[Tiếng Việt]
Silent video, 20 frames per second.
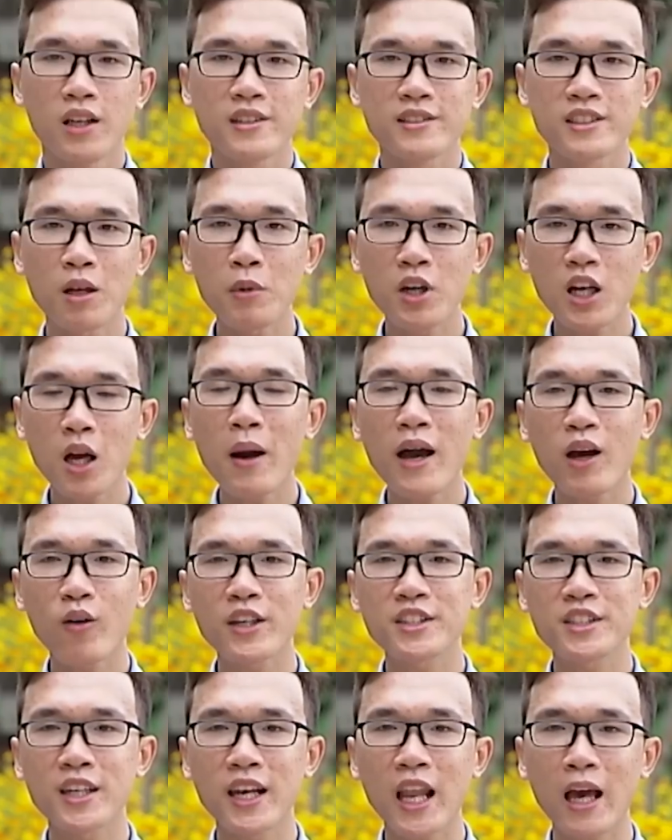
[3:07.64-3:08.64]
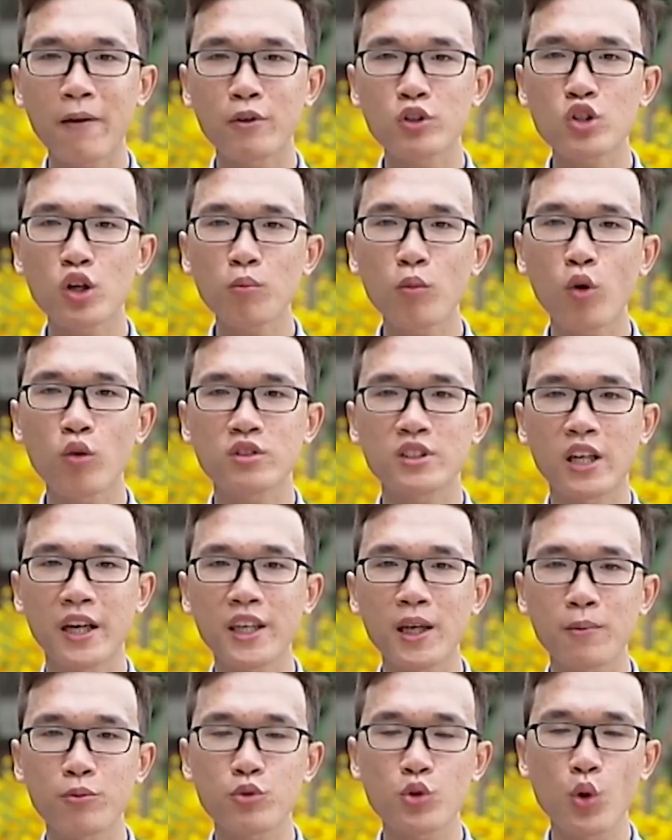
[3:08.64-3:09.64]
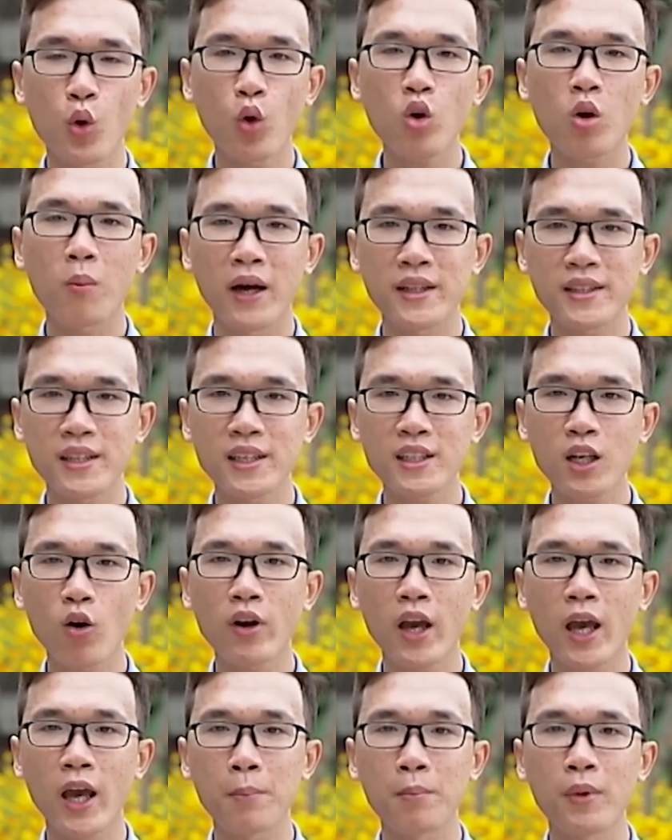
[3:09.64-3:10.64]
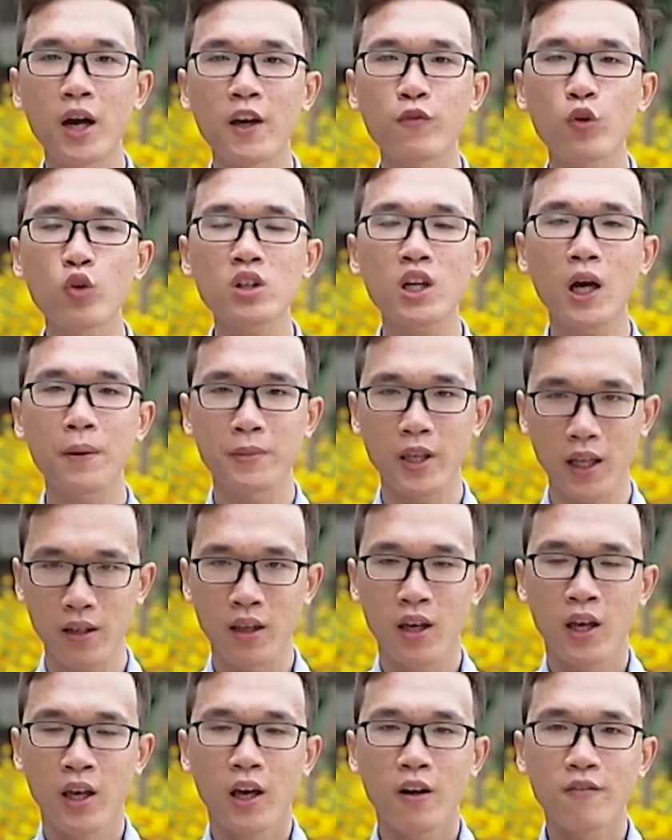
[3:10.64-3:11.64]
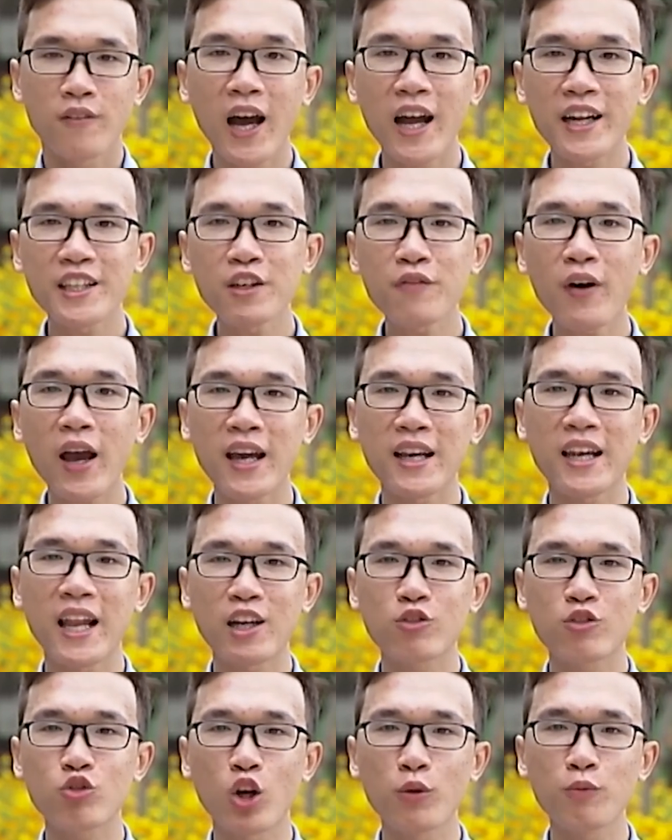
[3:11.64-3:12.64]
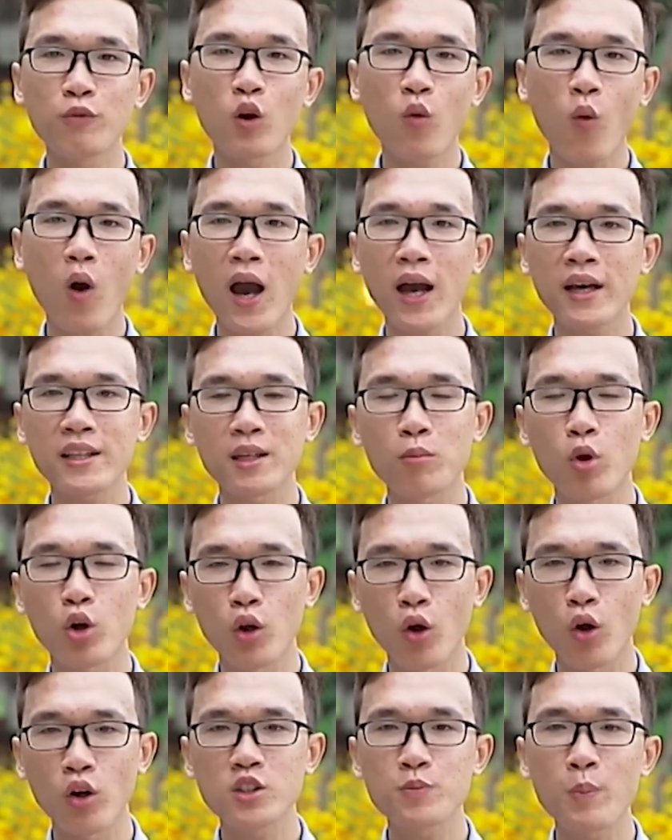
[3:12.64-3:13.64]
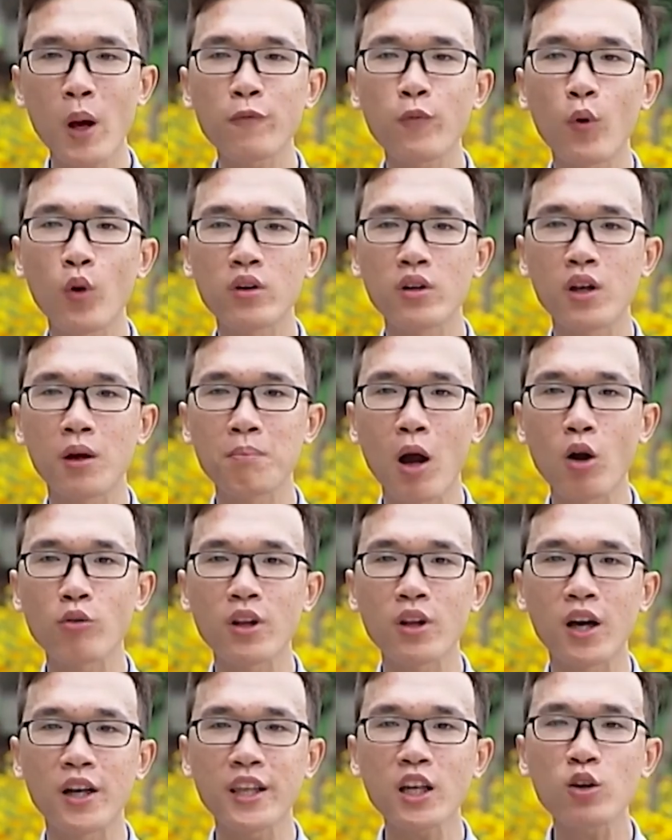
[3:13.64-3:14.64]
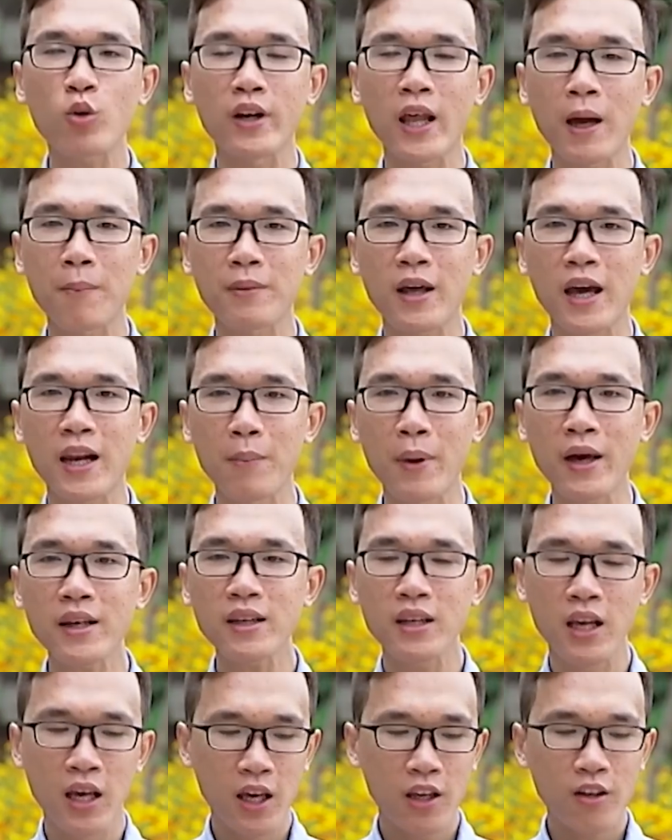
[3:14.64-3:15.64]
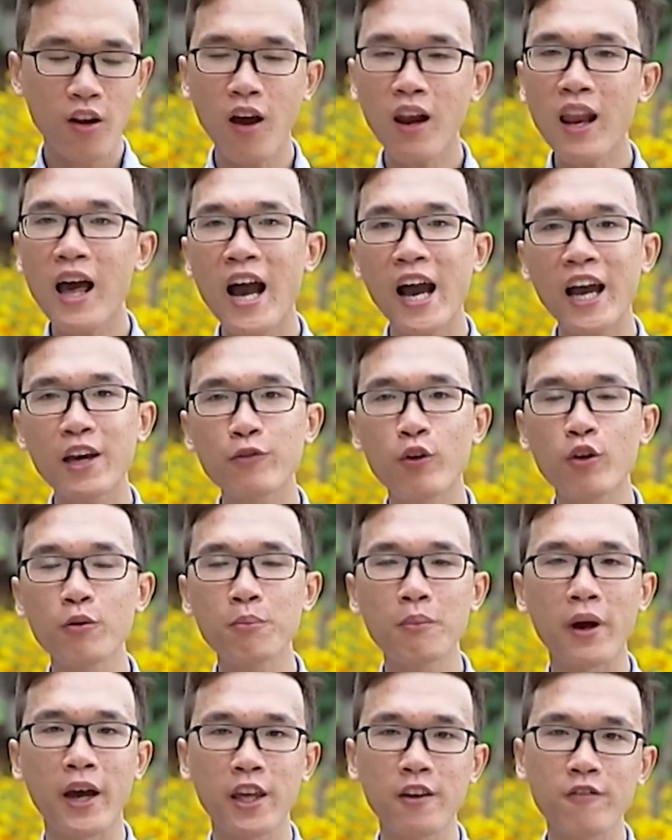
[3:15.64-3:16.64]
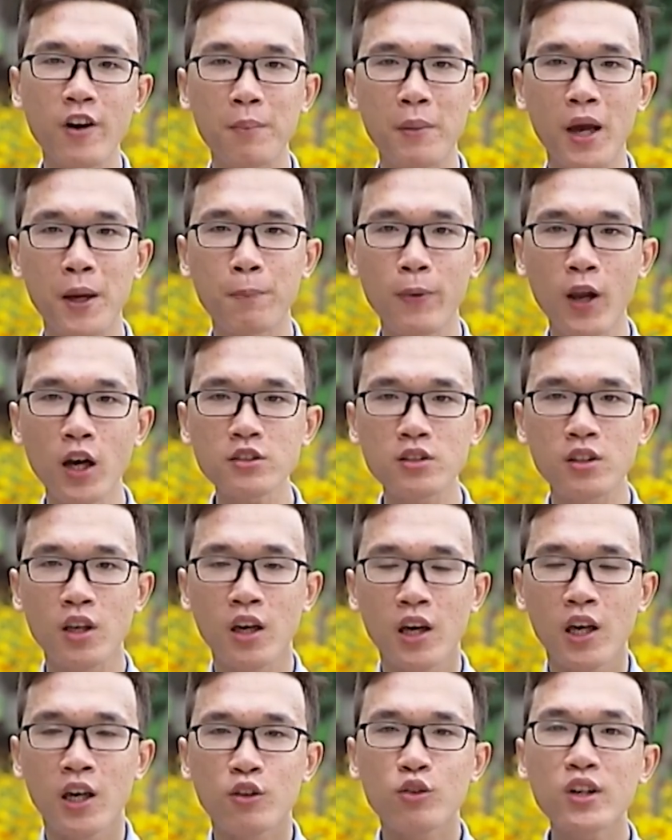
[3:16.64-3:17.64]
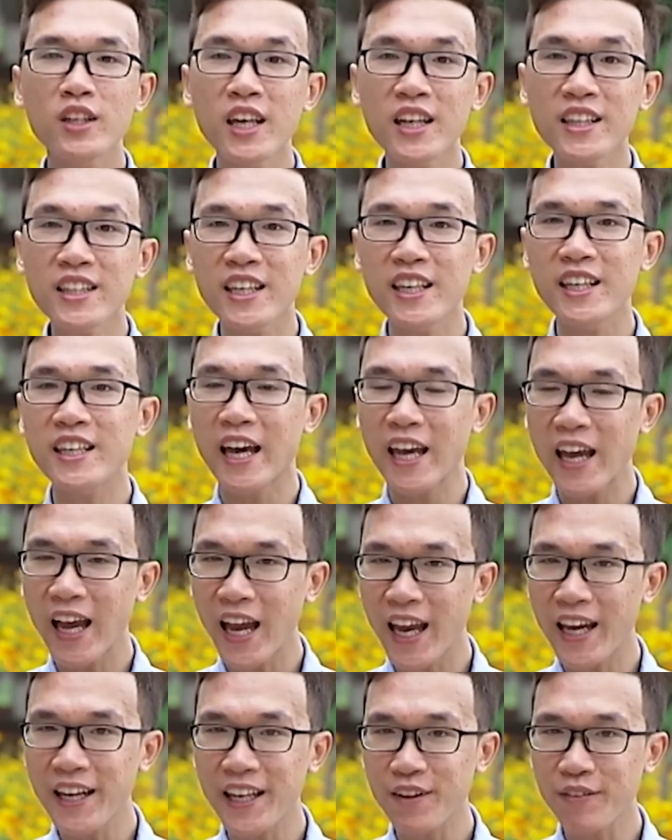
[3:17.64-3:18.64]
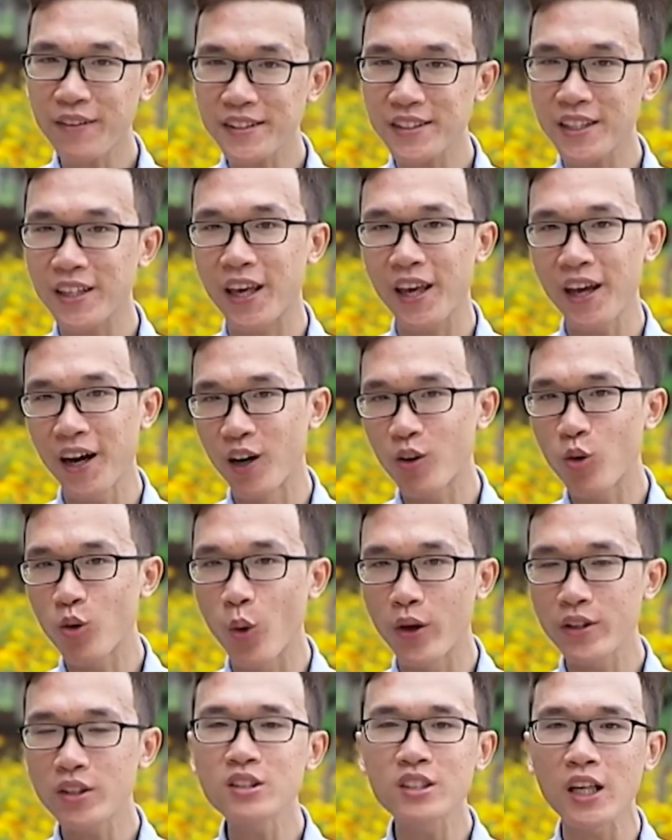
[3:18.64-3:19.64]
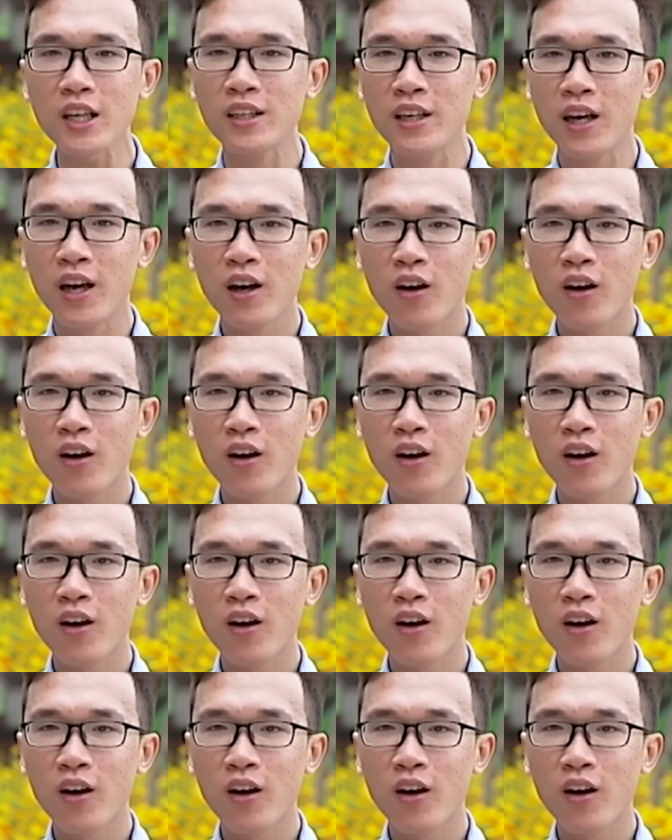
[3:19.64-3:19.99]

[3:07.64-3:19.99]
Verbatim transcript: Chào mừng các bạn quay trở lại với chuyên mục trải nghiệm số của bản tin công nghệ 10 phút cập nhật. Và như vậy là tuần vừa qua thì bộ đôi smartphone được mong đợi nhất của năm đã ra mắt, đó là iPhone 7 và 7 Plus. Tuy nhiên thì cái hay này chúng ta sẽ để ở cuối chương trình.